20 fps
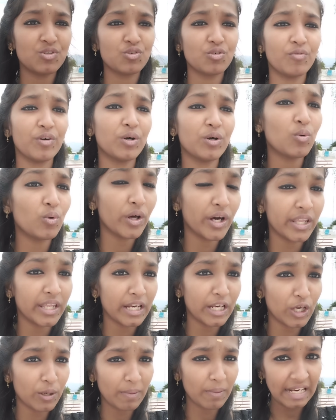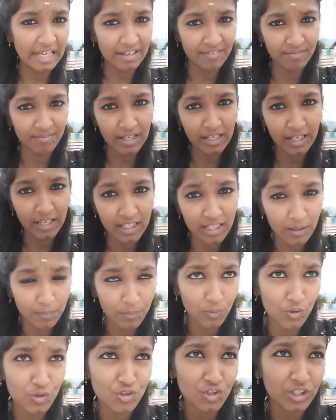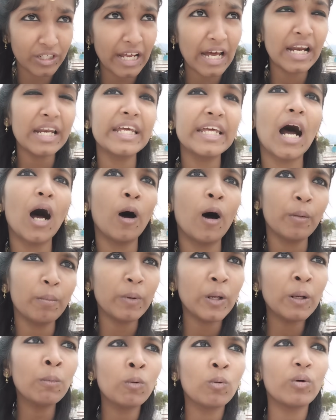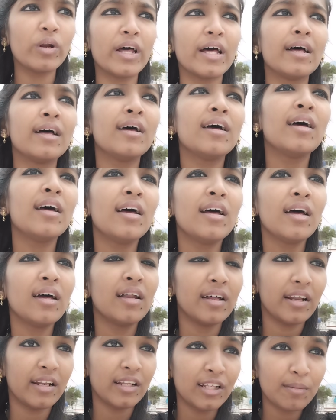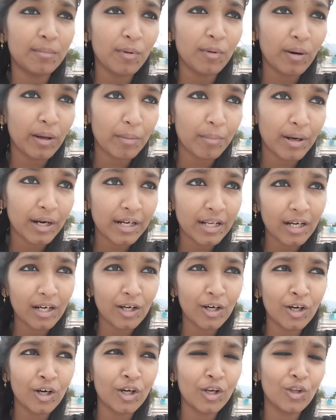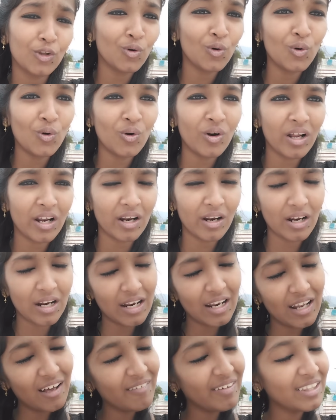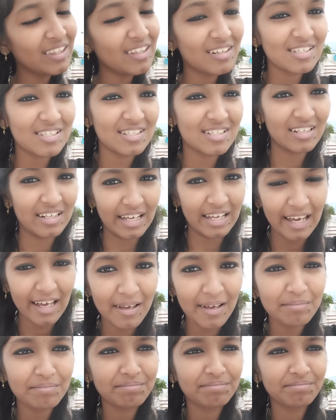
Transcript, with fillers: வச்சுக்கவே கூடாது என்றைக்குமே லைஃப்லங்கிறத நான் புரிஞ்சுக்கிட்டேன் அண்ட் யாருமே நம்ம கூட நிரந்தரமாக வரமாட்டாங்கங்கிறதும் நான் நல்லாவே தெரிஞ்சுக்கிட்டேன்